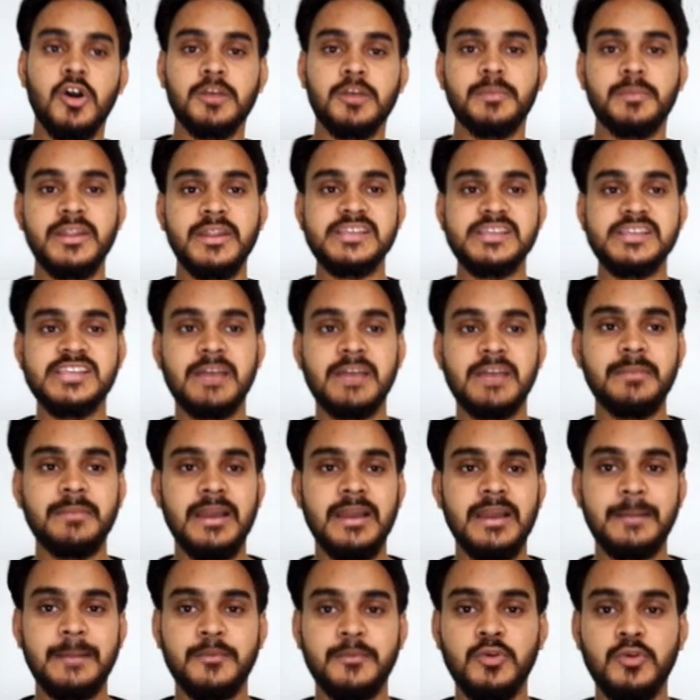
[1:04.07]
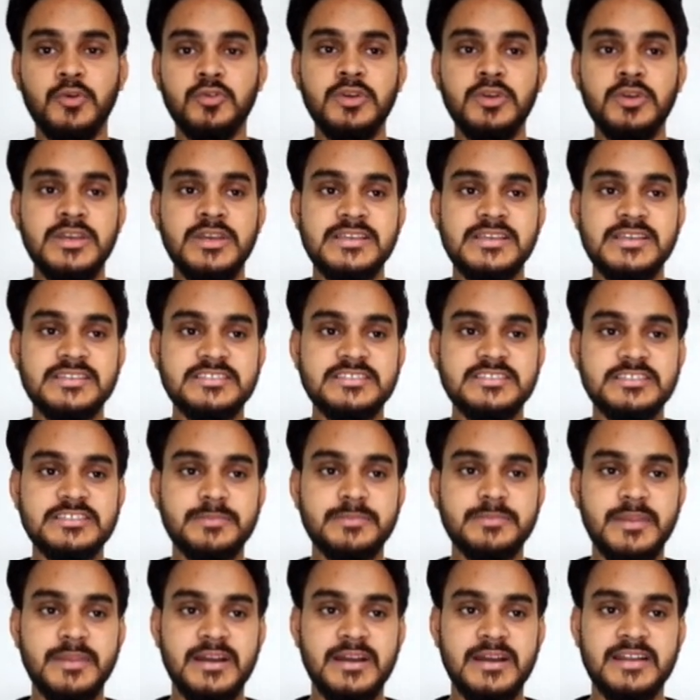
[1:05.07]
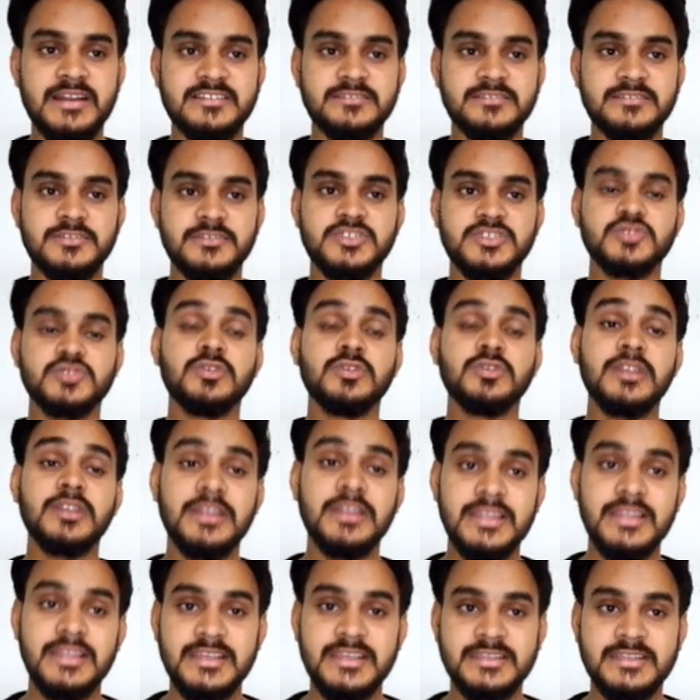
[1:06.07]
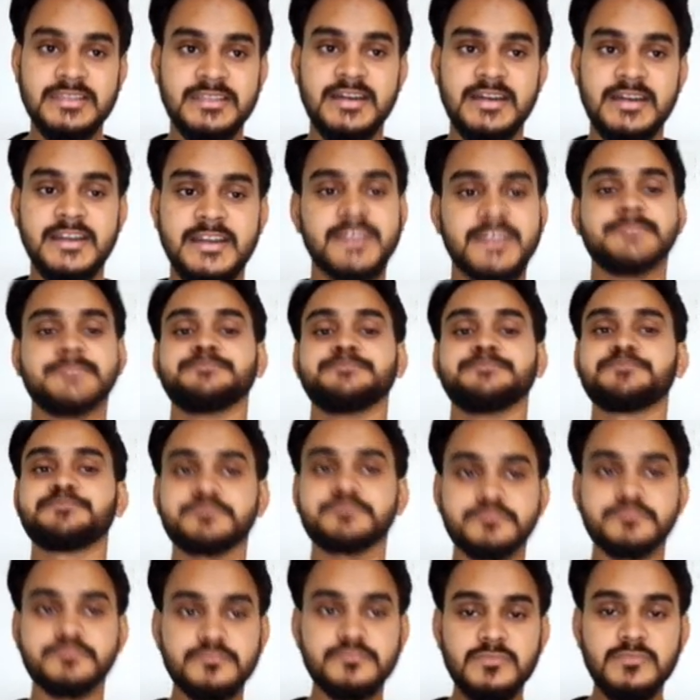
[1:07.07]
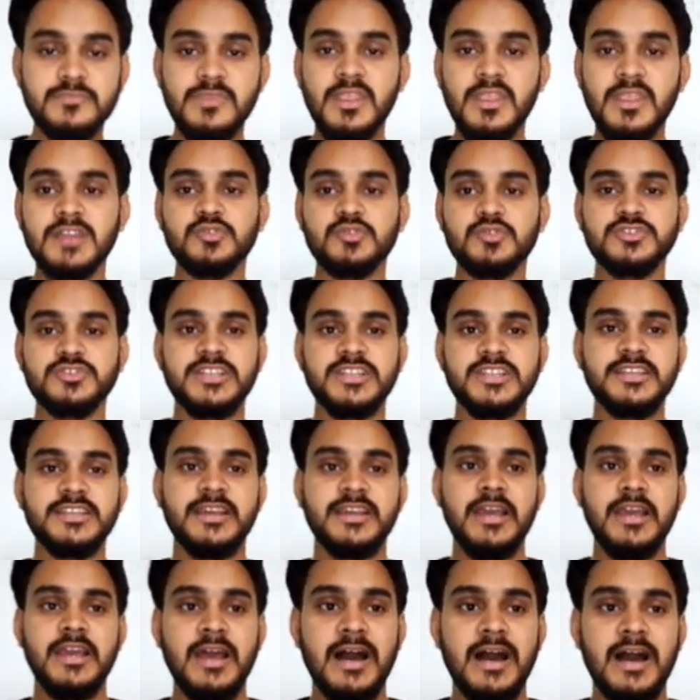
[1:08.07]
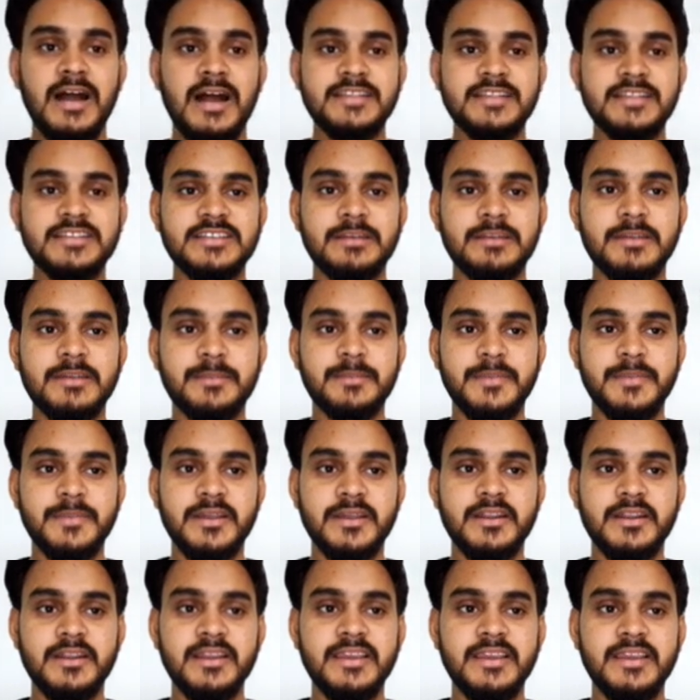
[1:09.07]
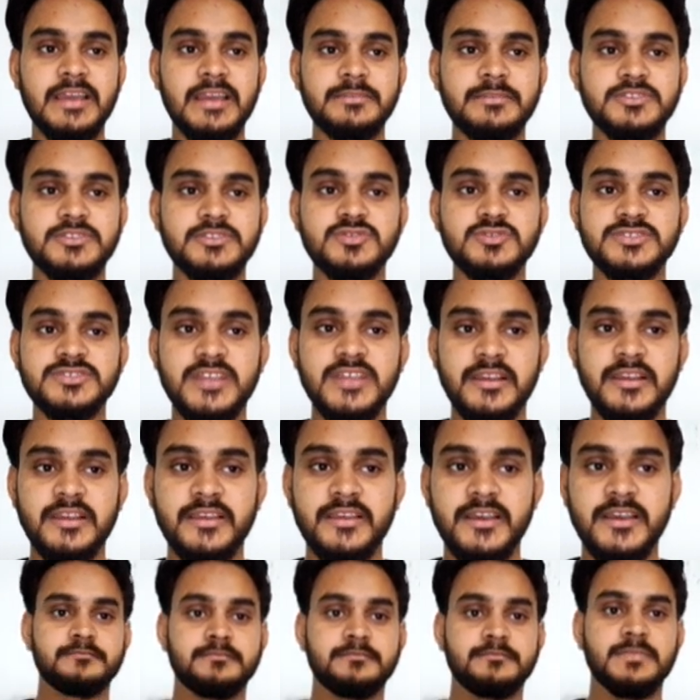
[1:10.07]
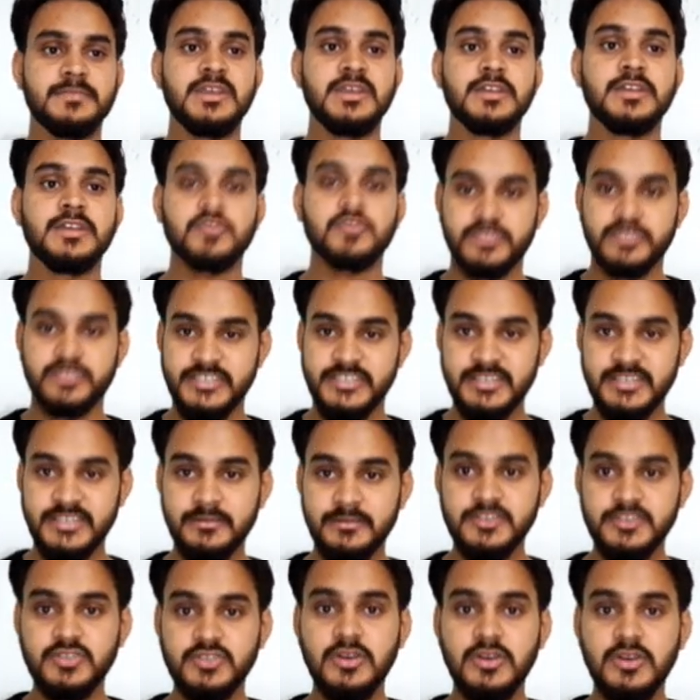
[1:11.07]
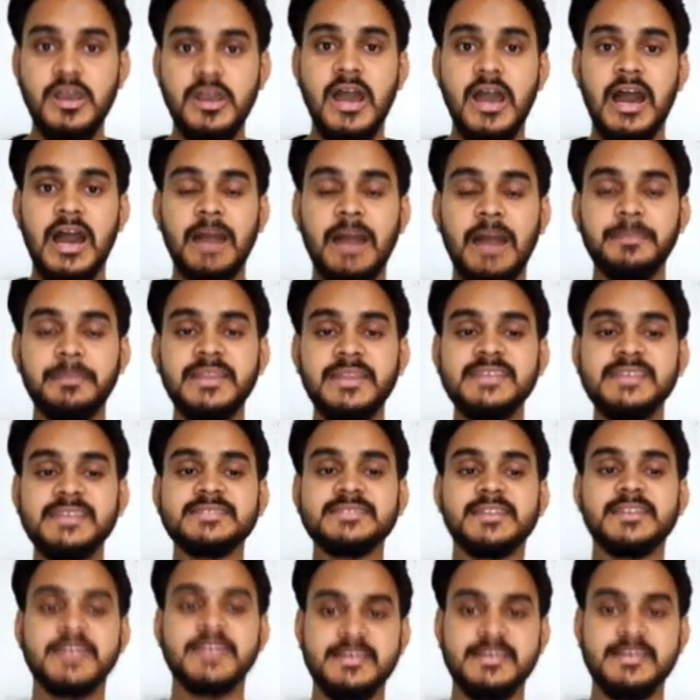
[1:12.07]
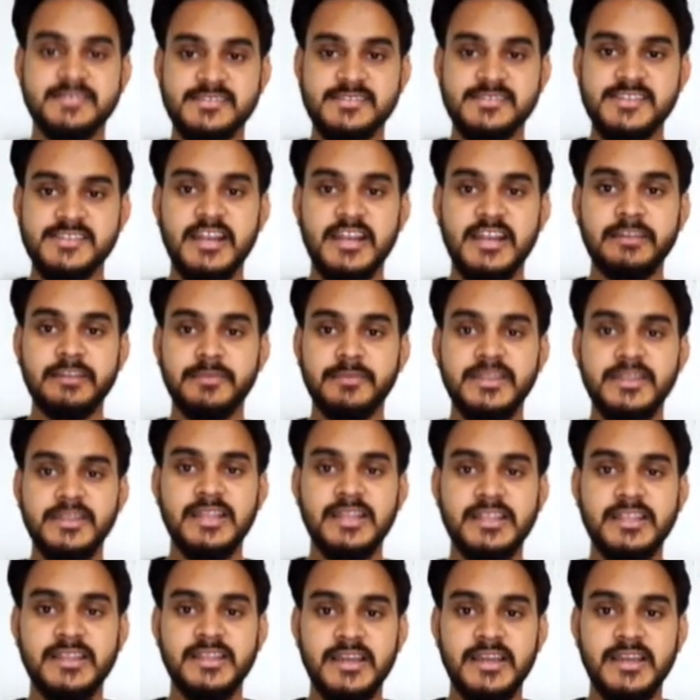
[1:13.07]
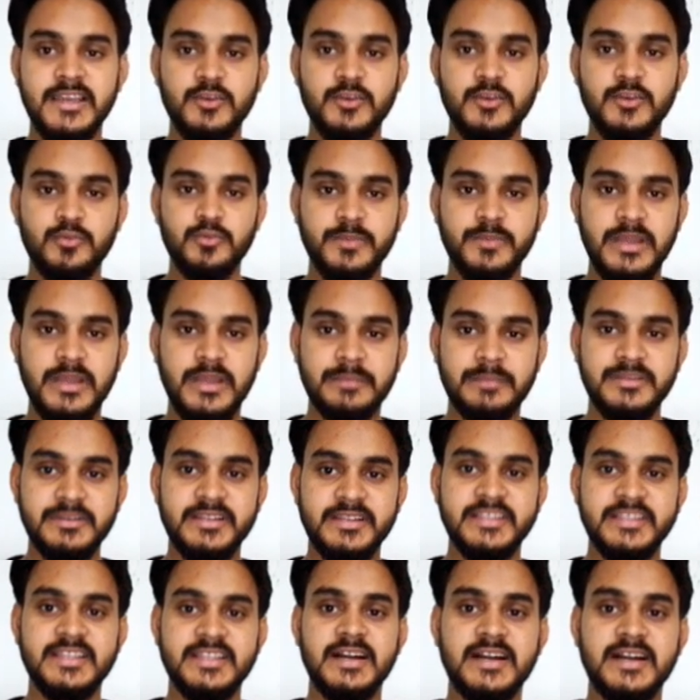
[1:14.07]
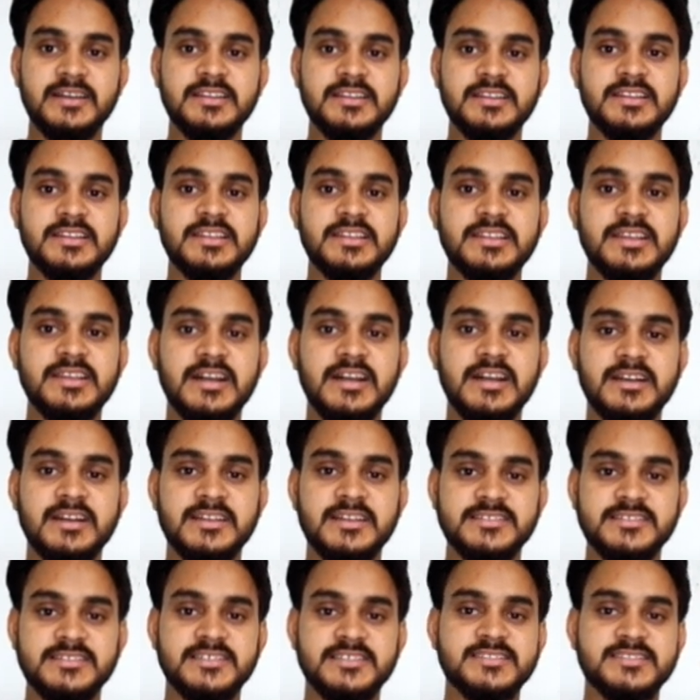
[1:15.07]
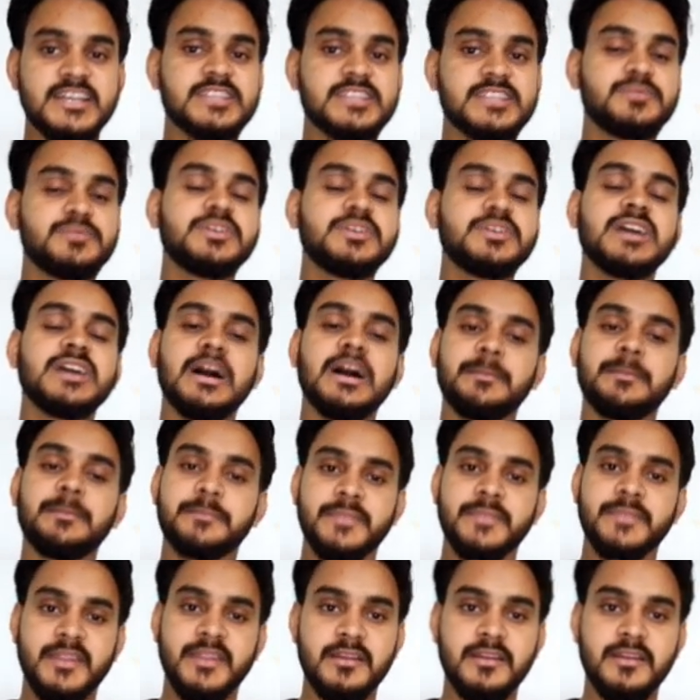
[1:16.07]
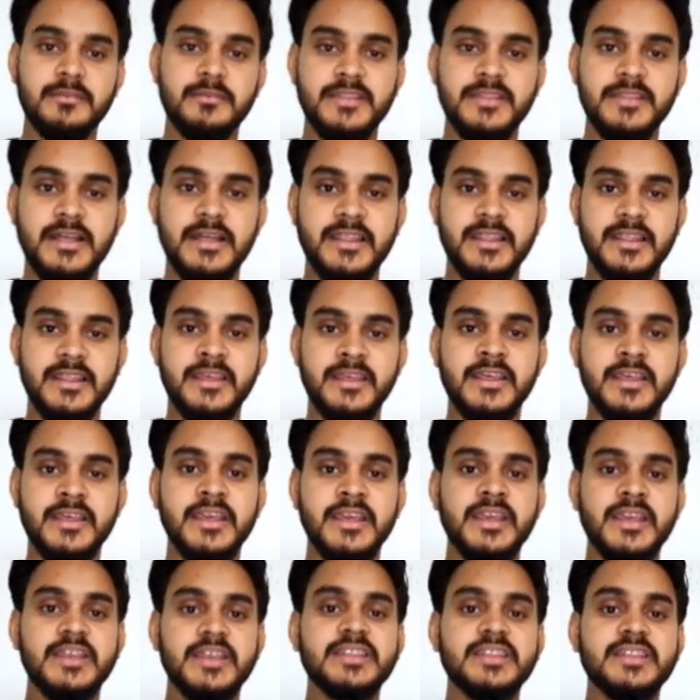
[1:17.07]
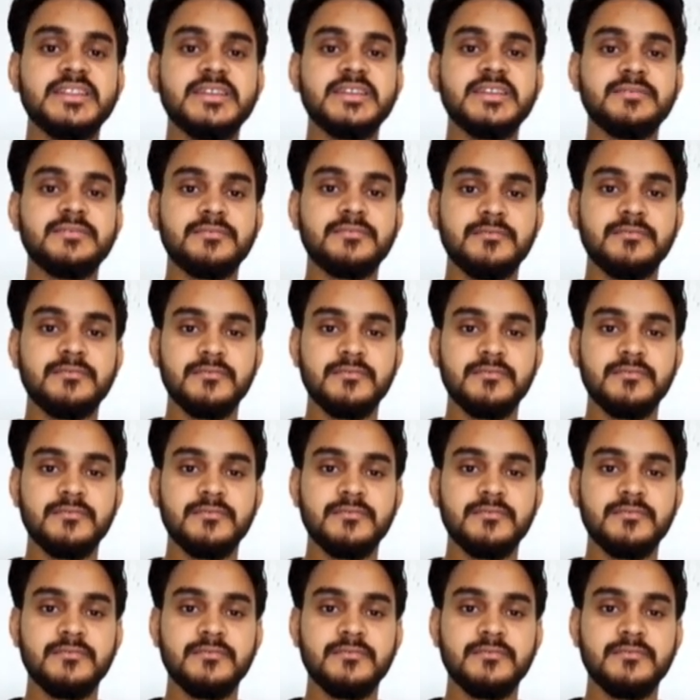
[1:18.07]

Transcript: और परीक्षा में आपको इसी प्रकार से बच्चों लिखना है तो चलिए आज का हमारा प्रकरण क्या है बच्चों संज्ञा तो ठीक है बच्चों आपने इस तरीके से चार्ट बना लेना है ऊपर आपने दिनांक लिख लिया कक्षा सातवीं का आप प्रकरण बना रहे हैं हिंदी